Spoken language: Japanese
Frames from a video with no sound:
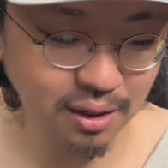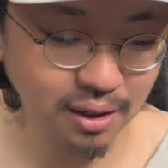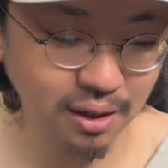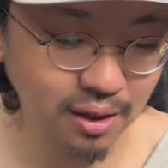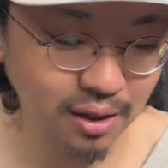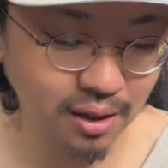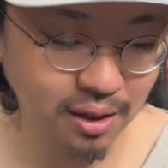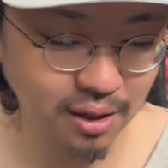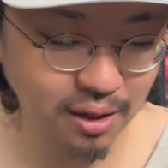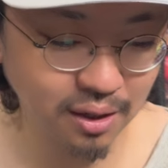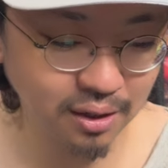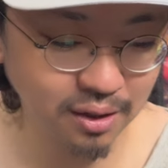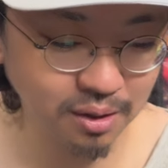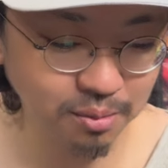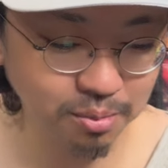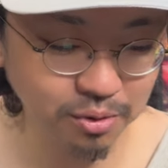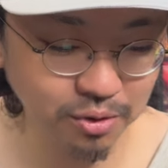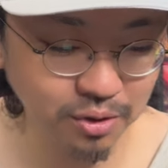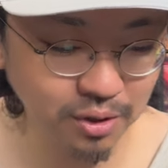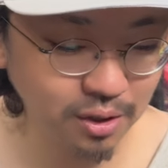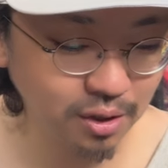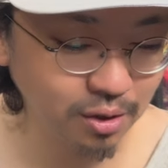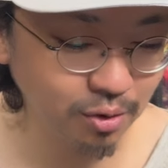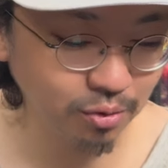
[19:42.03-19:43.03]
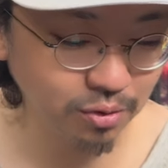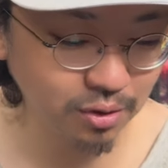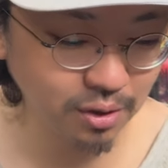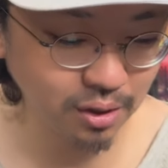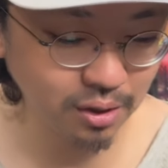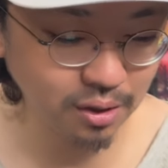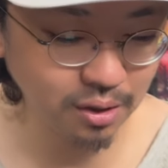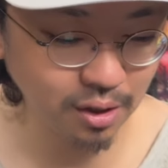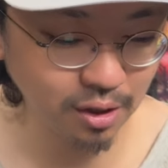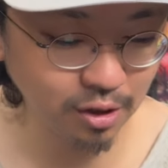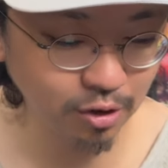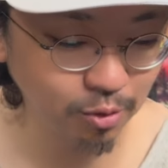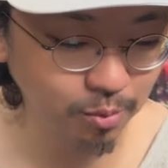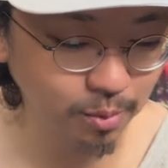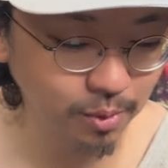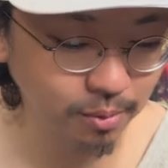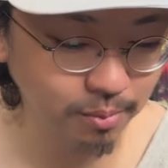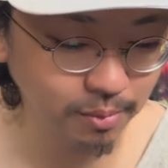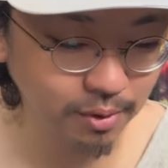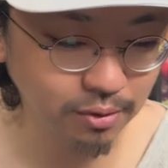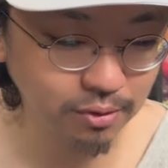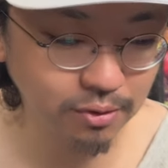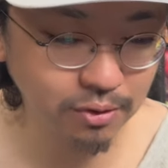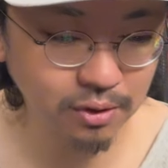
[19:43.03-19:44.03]
えー、気分で拾っていきたいと思
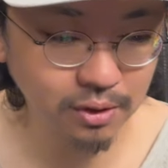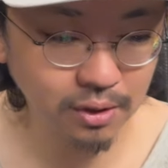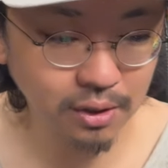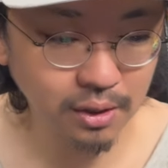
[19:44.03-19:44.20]
います。